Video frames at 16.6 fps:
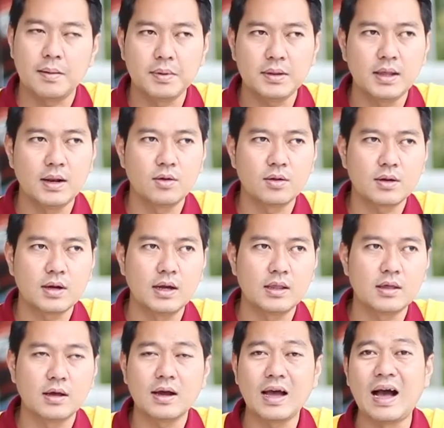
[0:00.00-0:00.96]
ครับบางทีเราเคย
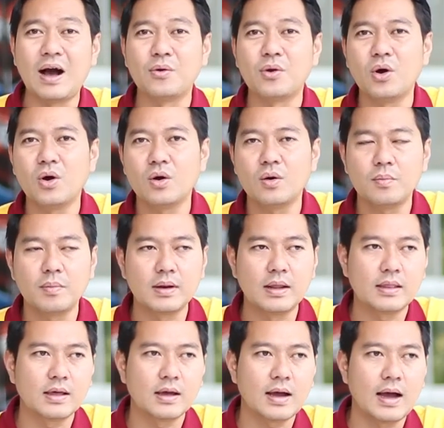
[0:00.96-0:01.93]
เจอข่าวเนาะบาง
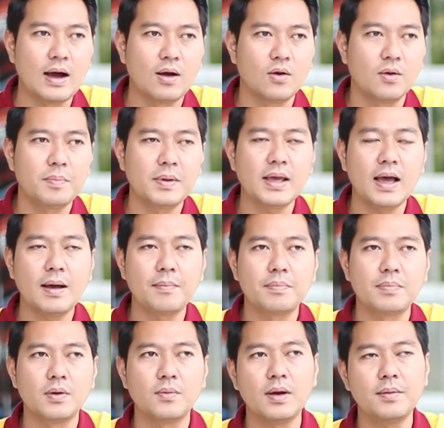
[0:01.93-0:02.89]
ทีเจอข่าวรถปิกอัพ
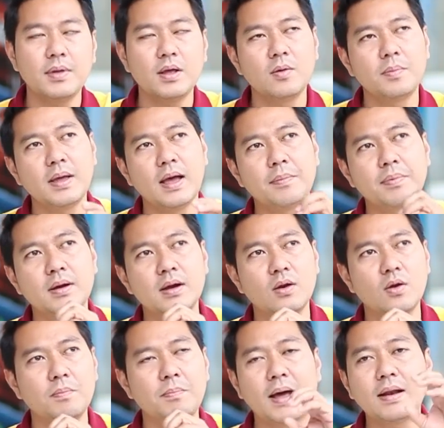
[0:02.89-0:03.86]
หรือว่าไม่ใช่รถปิกอัพคื
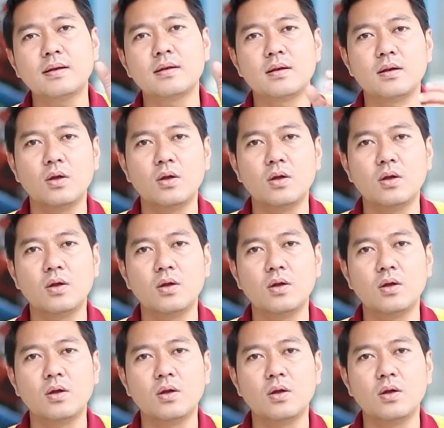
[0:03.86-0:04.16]
อรถบัส